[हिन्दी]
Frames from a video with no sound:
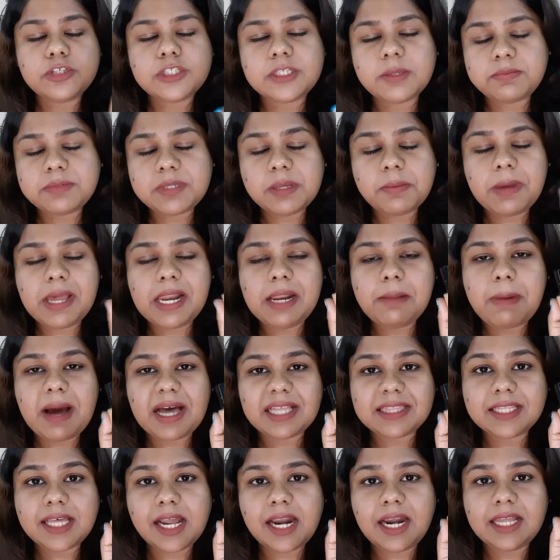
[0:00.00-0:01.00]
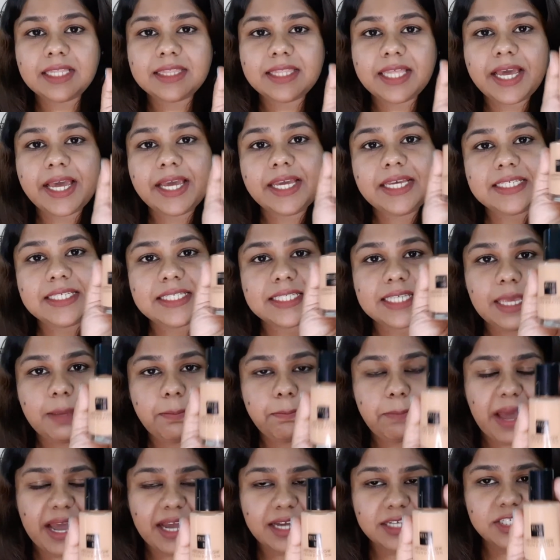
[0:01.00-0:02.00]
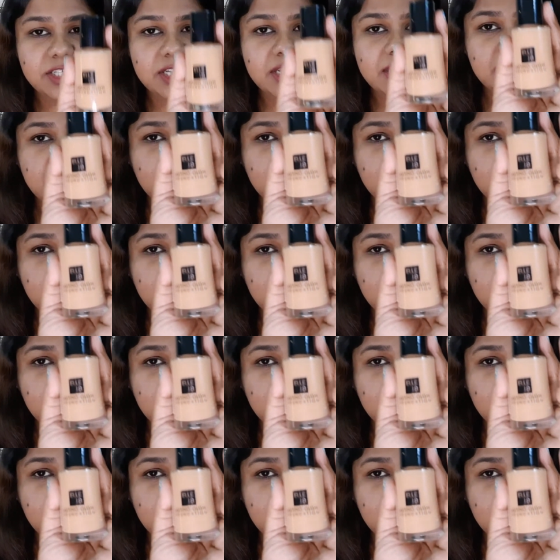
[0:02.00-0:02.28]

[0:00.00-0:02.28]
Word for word: सबसे पहले बात कर लेते हैं इसकी पैकेजिंग